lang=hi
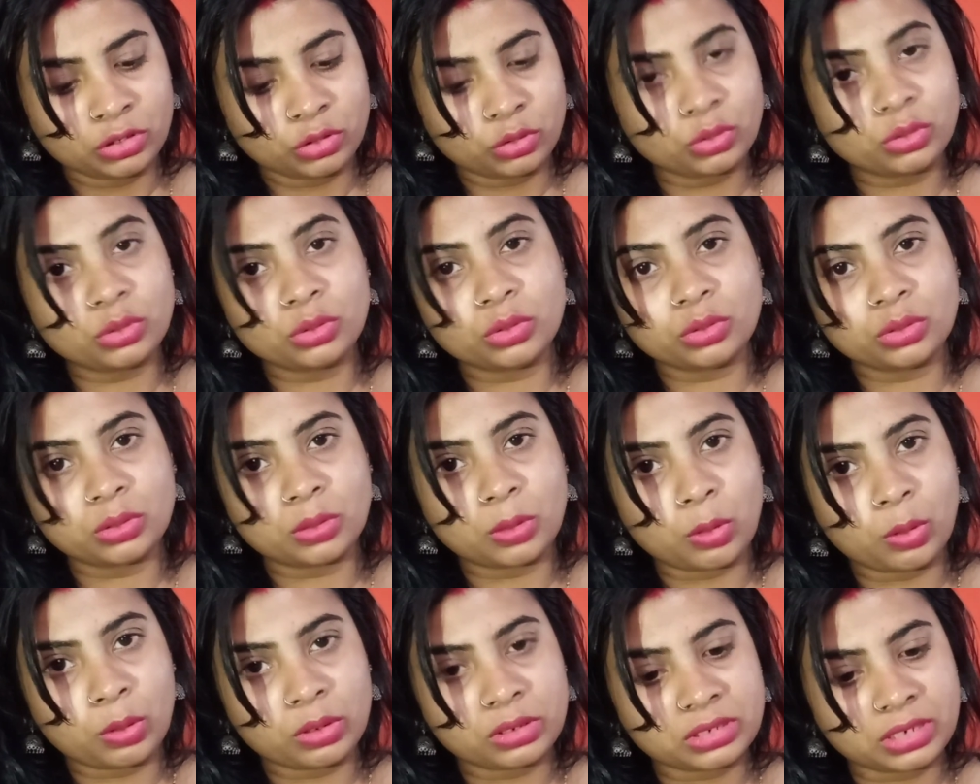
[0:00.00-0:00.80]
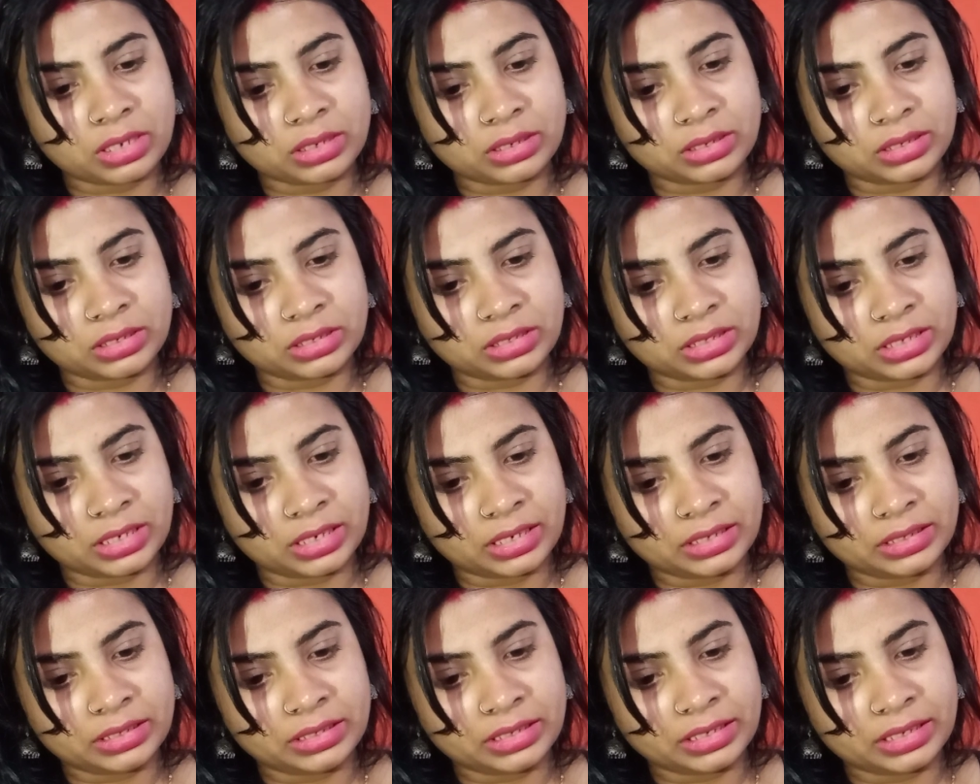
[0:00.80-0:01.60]
तो और ज़्यादा अच्छा
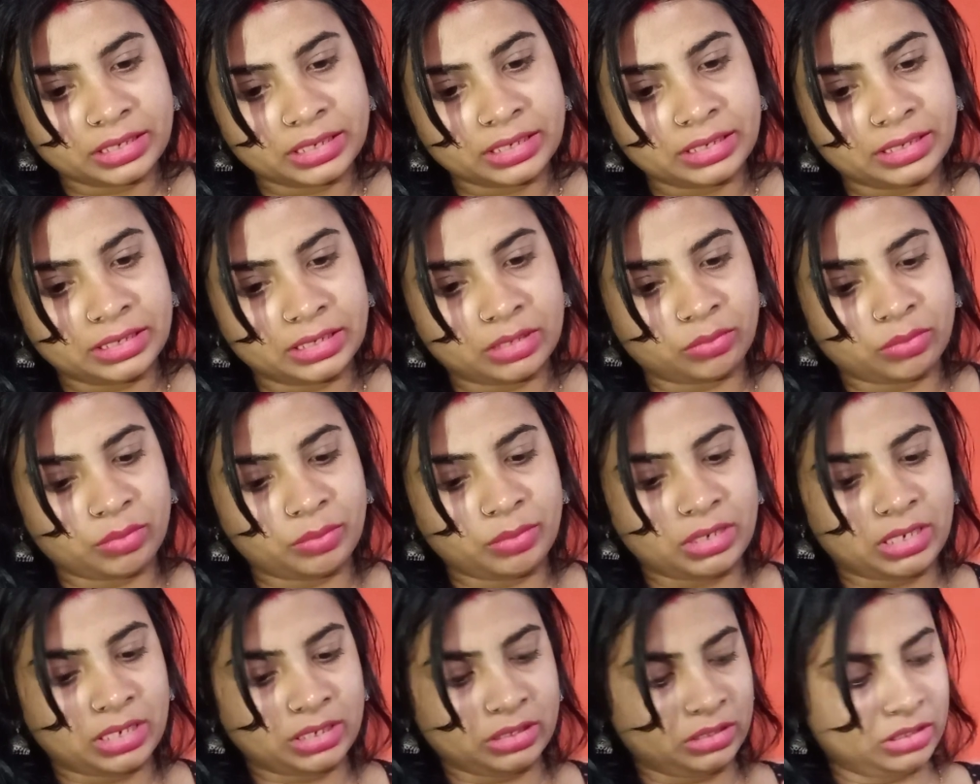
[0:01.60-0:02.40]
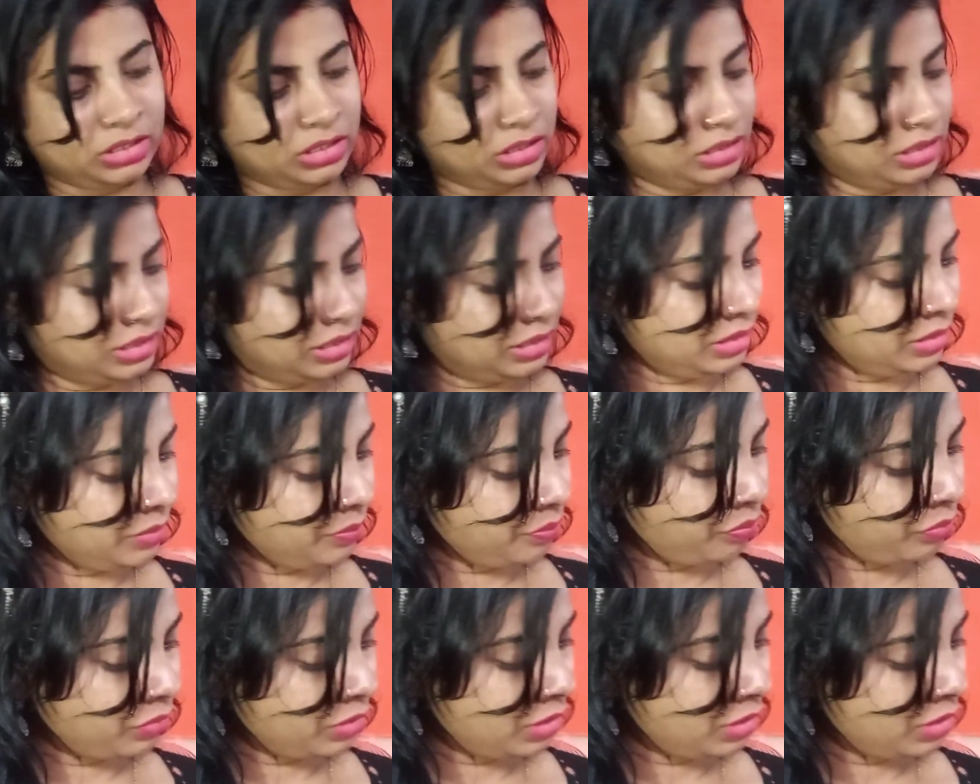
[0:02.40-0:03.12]
है ये इसमें मिला दीजिए दही